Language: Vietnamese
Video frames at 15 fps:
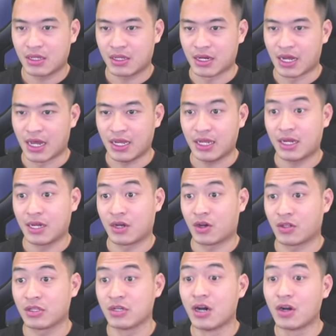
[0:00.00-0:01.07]
Đấy
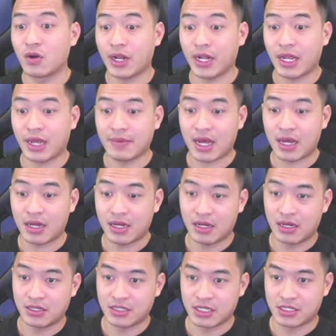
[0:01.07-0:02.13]
Có tướng luôn anh em nhá
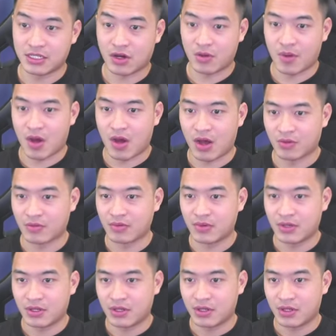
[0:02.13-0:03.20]
Thôi con bò
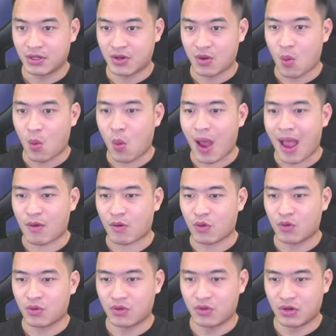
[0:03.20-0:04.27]
Wow
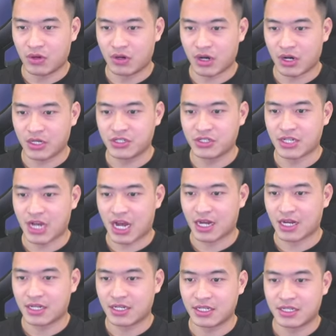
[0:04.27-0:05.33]
Được cái chứ nhở
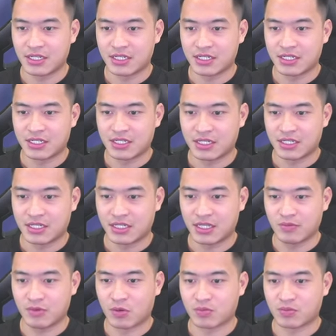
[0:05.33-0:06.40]

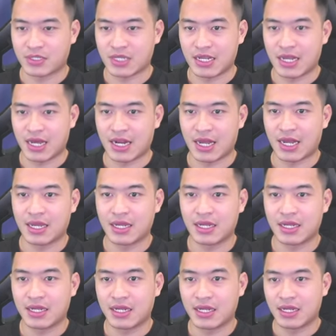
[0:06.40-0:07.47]
Tiếp tục xác nhận này
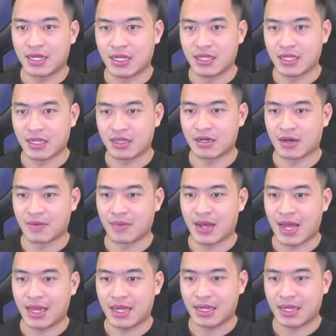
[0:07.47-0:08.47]
Nhận thưởng một cái